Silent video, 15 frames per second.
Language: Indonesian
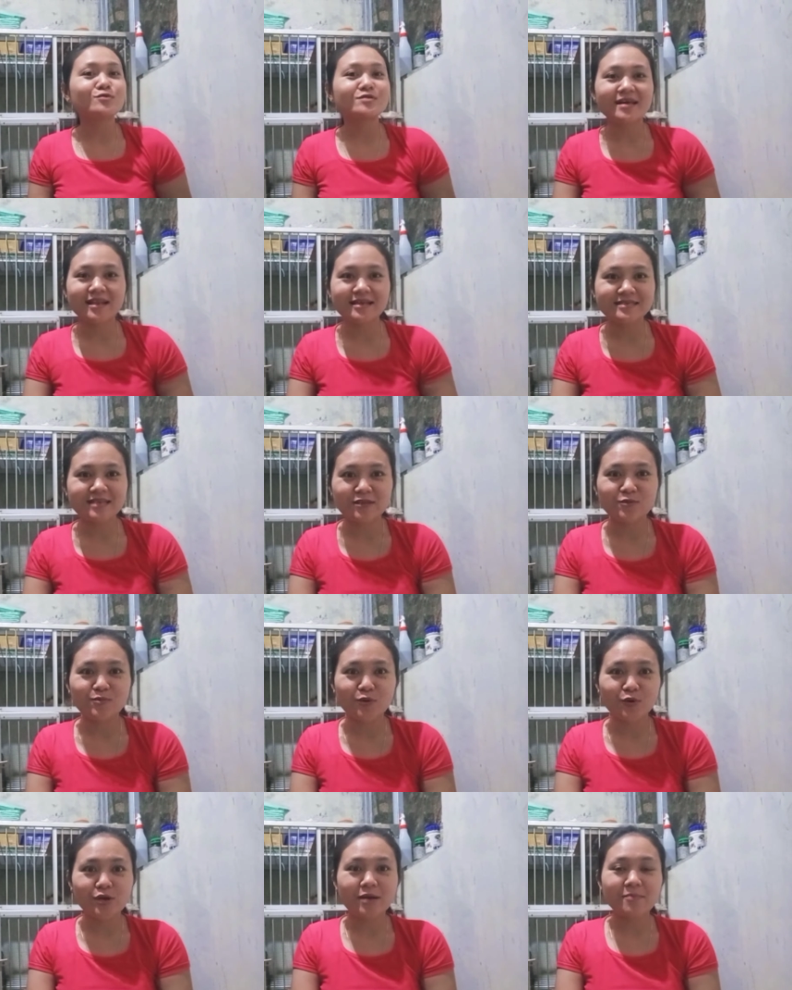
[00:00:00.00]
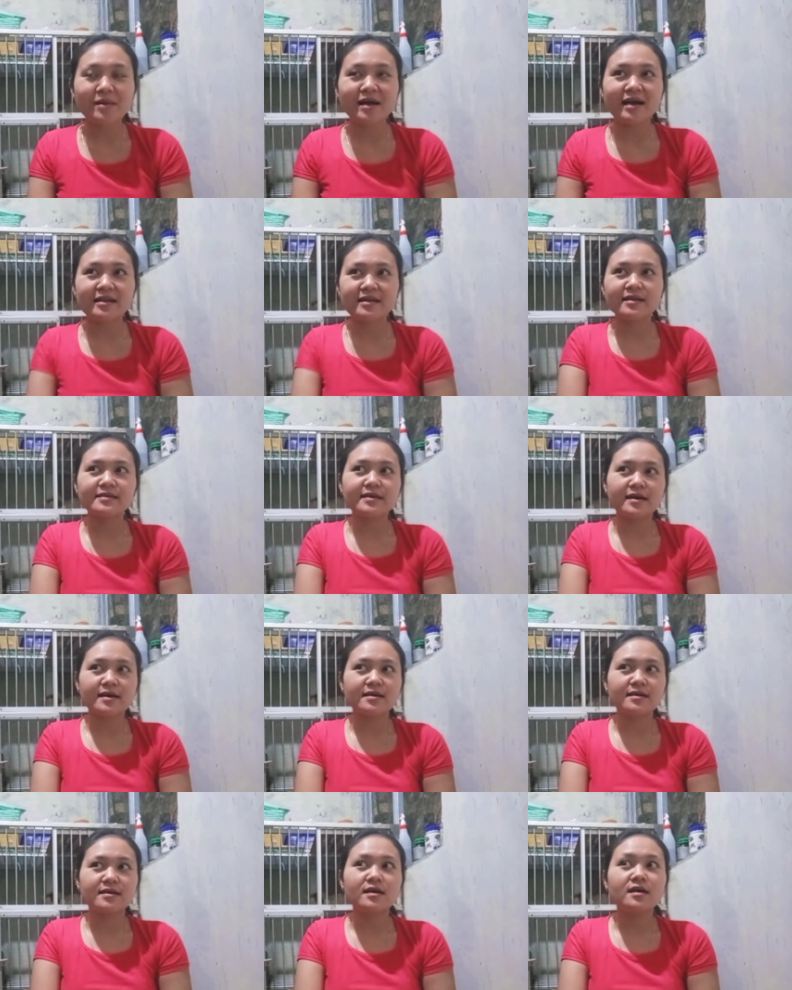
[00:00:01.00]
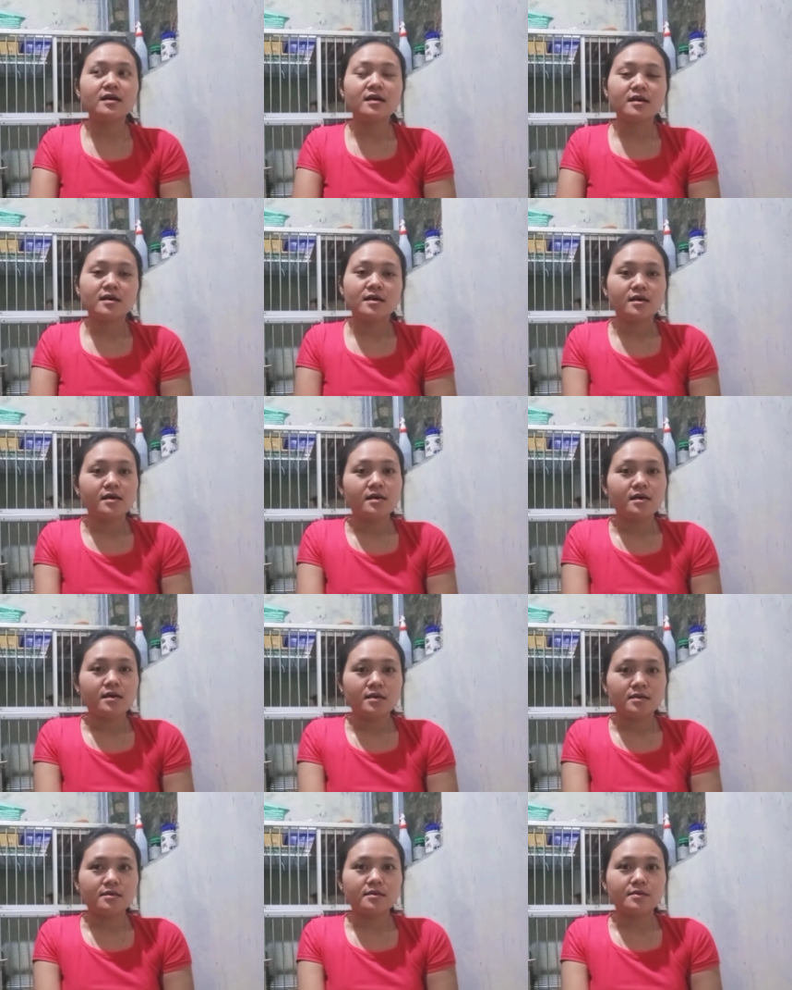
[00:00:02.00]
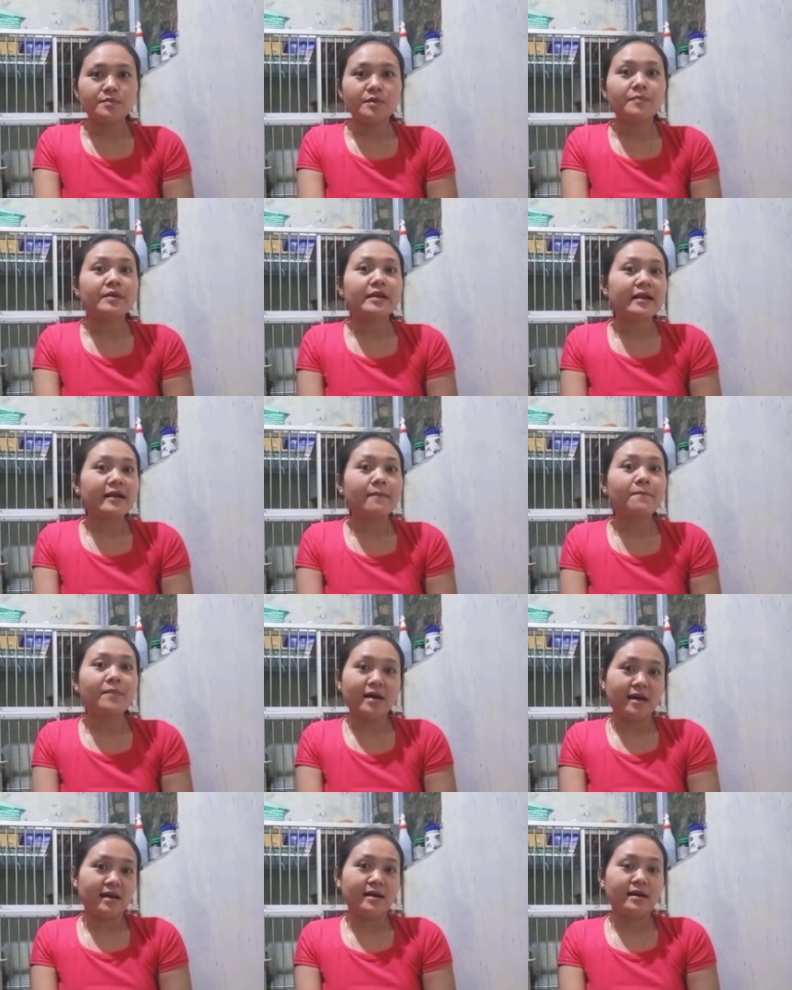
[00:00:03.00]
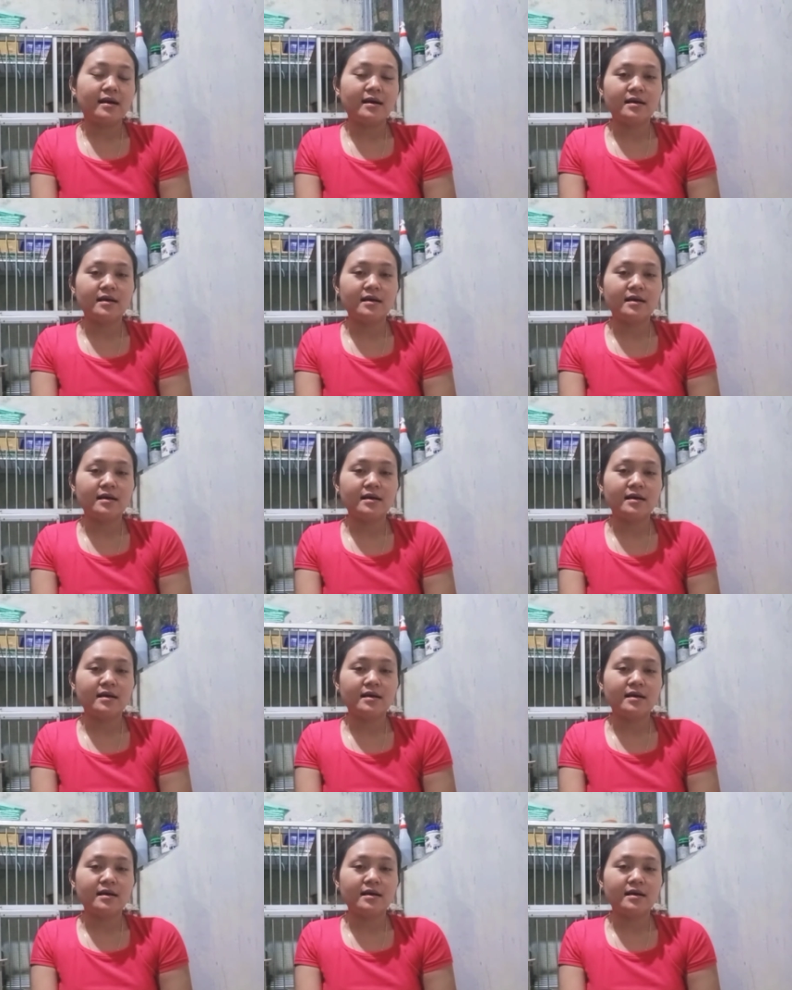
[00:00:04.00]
salah satu produk makanan yang uh, beberapa